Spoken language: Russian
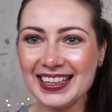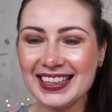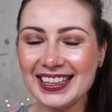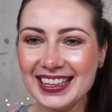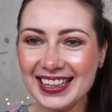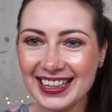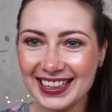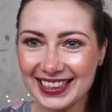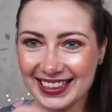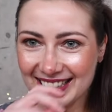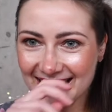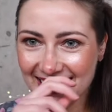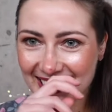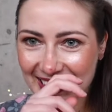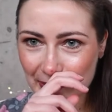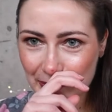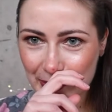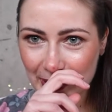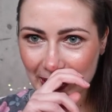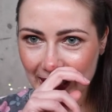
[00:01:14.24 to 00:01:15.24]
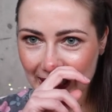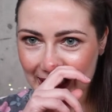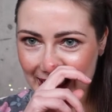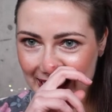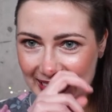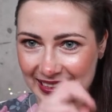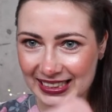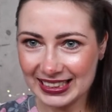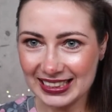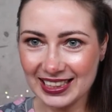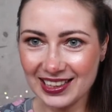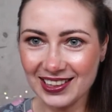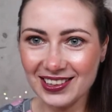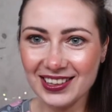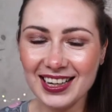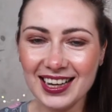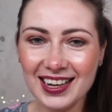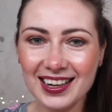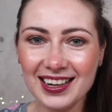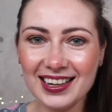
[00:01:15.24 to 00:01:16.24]
или, как оператор
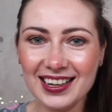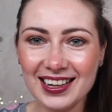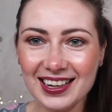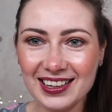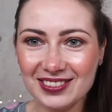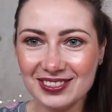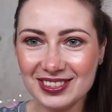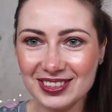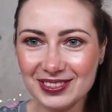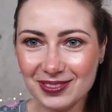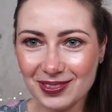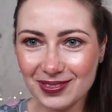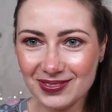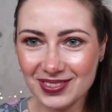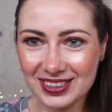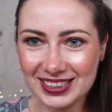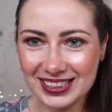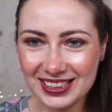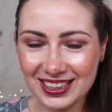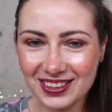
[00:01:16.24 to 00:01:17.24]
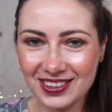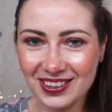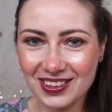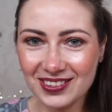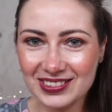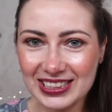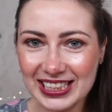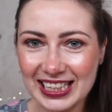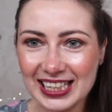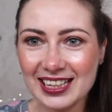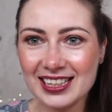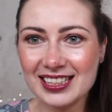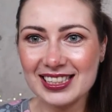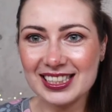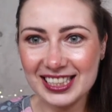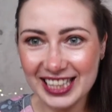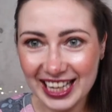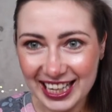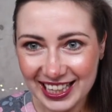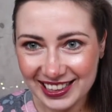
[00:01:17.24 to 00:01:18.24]
сказал, у него был знакомый
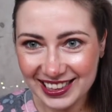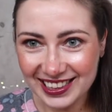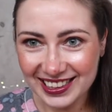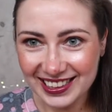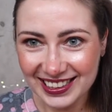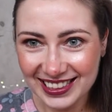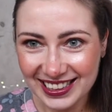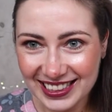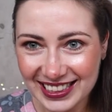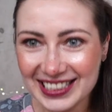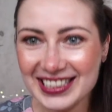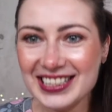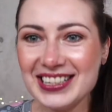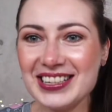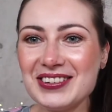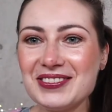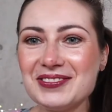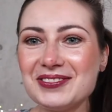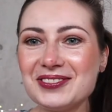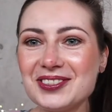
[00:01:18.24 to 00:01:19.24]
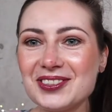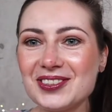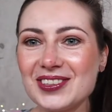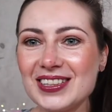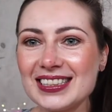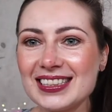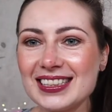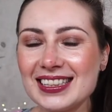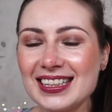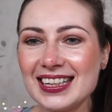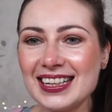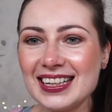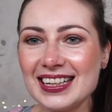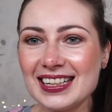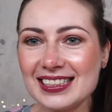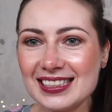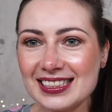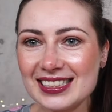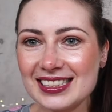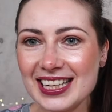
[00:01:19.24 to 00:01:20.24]
Шейн, вот,
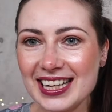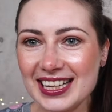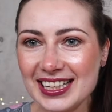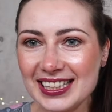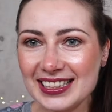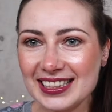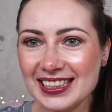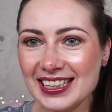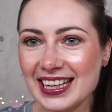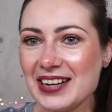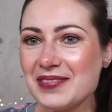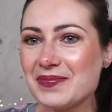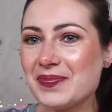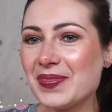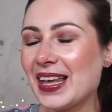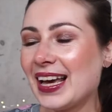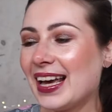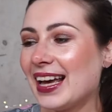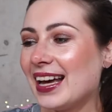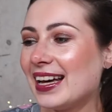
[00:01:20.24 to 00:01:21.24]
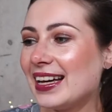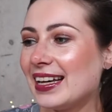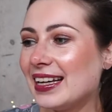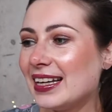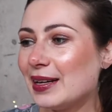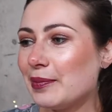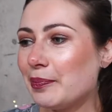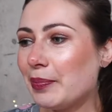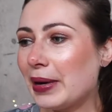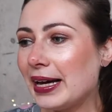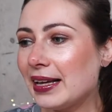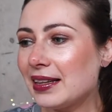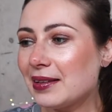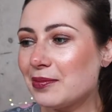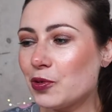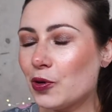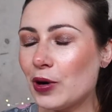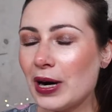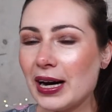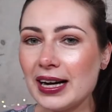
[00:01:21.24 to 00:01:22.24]
э, Шеин, да? Э,
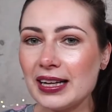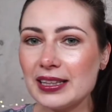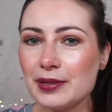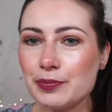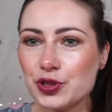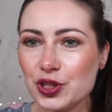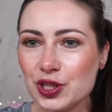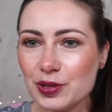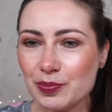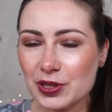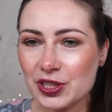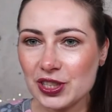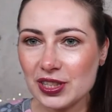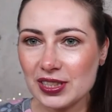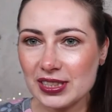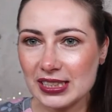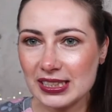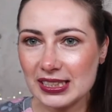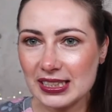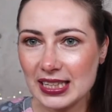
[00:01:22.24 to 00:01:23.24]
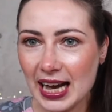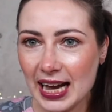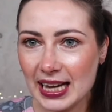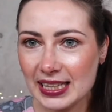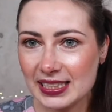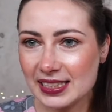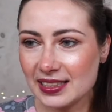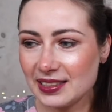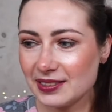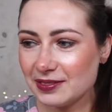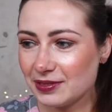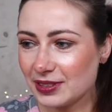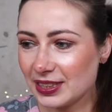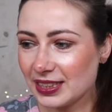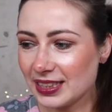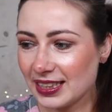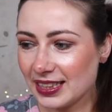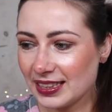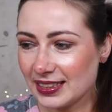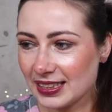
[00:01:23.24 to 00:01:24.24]
поэтому а, напишите, пожалуйста, знаете ли
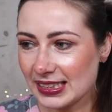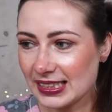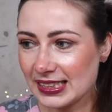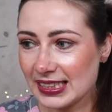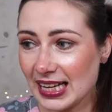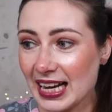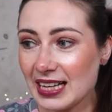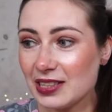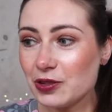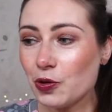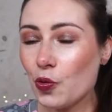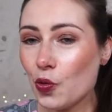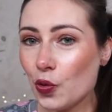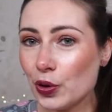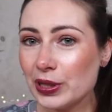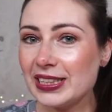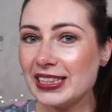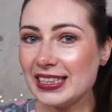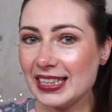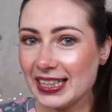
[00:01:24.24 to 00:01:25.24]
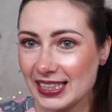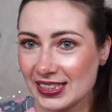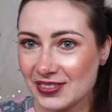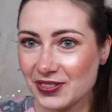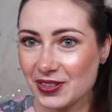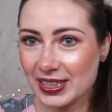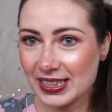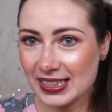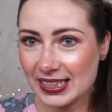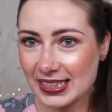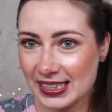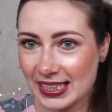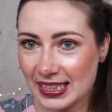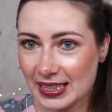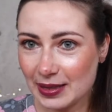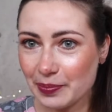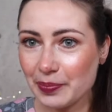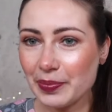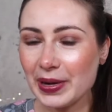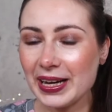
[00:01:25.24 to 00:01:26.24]
вы этот сайт, он есть в
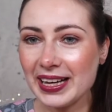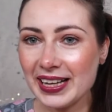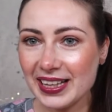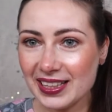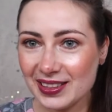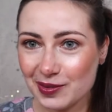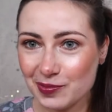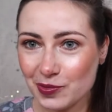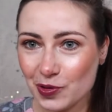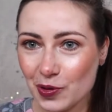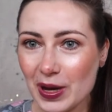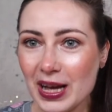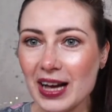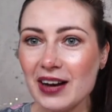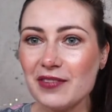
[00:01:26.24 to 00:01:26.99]
России. Поэтому